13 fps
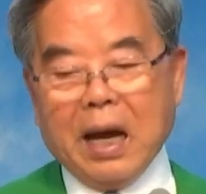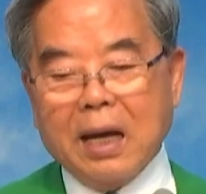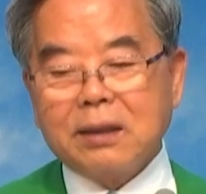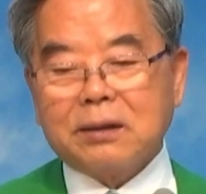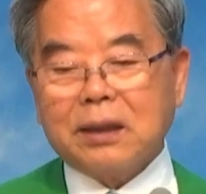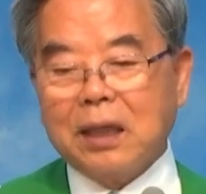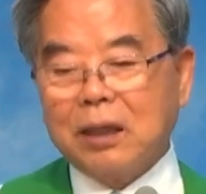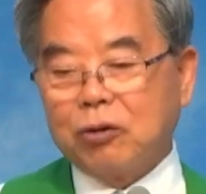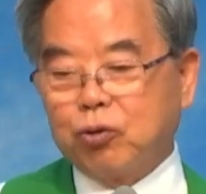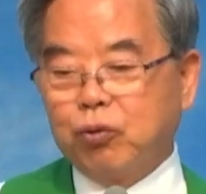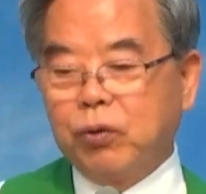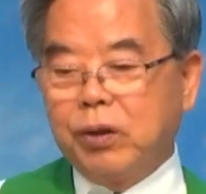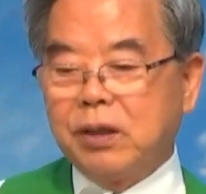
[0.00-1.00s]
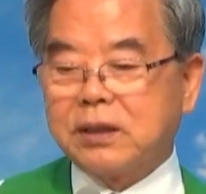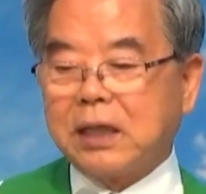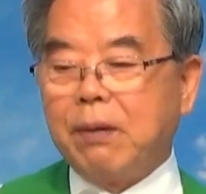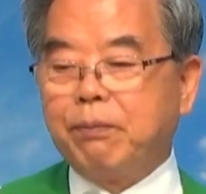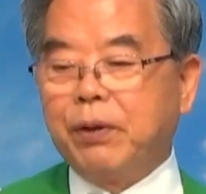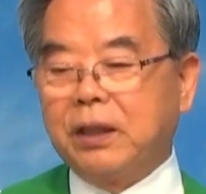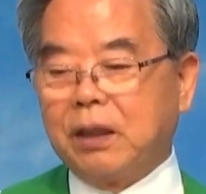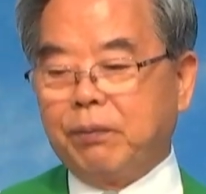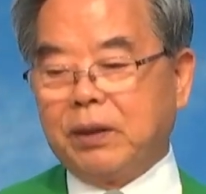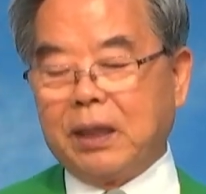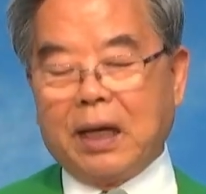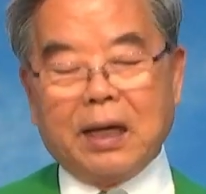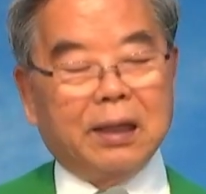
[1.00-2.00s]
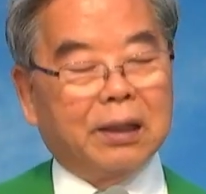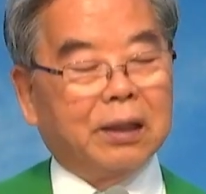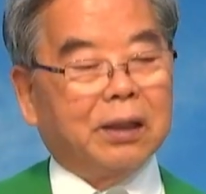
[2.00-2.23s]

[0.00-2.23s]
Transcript: 항상 주위를 살펴야 됩니다.